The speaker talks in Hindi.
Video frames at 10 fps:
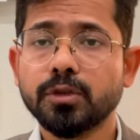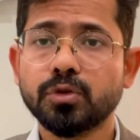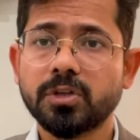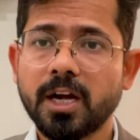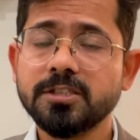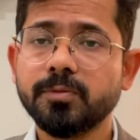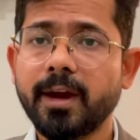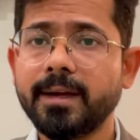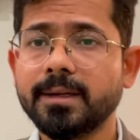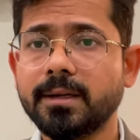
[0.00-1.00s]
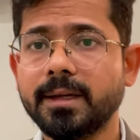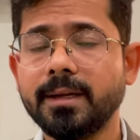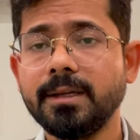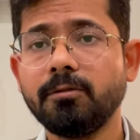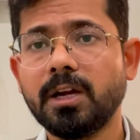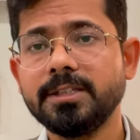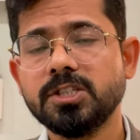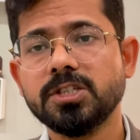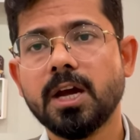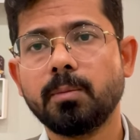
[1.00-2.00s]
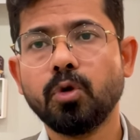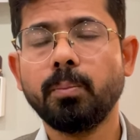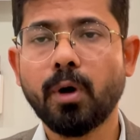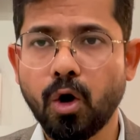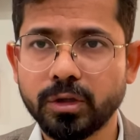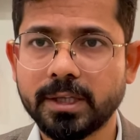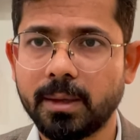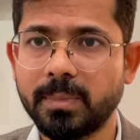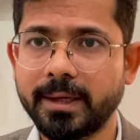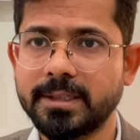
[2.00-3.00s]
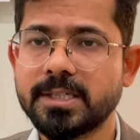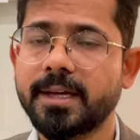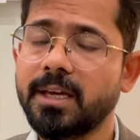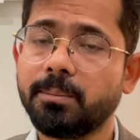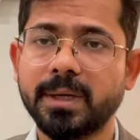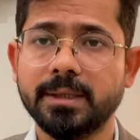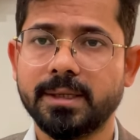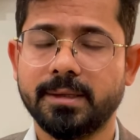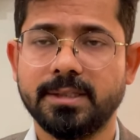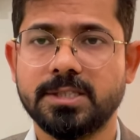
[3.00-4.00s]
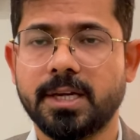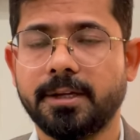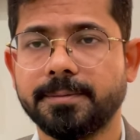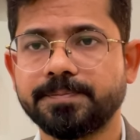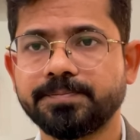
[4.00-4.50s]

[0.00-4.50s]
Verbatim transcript: तो ट्रांस फैट कंटेनिंग वाली चीज़ें आपको बहुत कम लेनी चाहिए या बंद करनी चाहिए